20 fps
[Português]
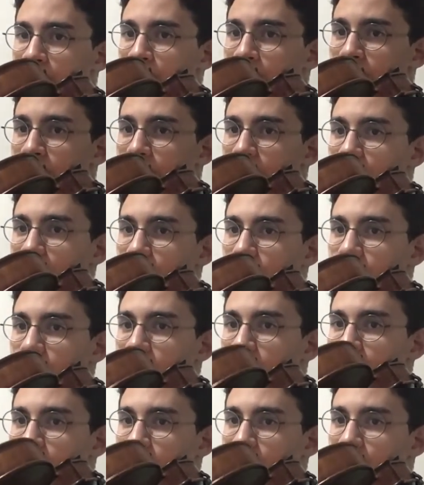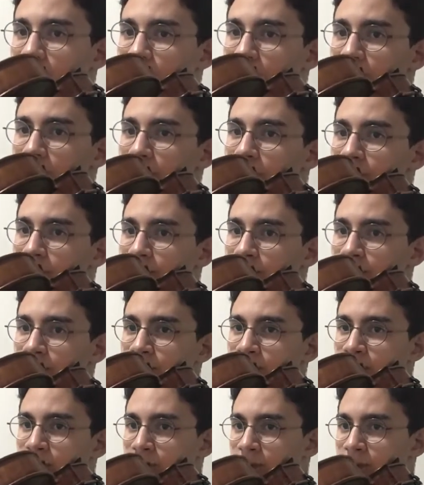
Ela estava assim, você vai virar assim.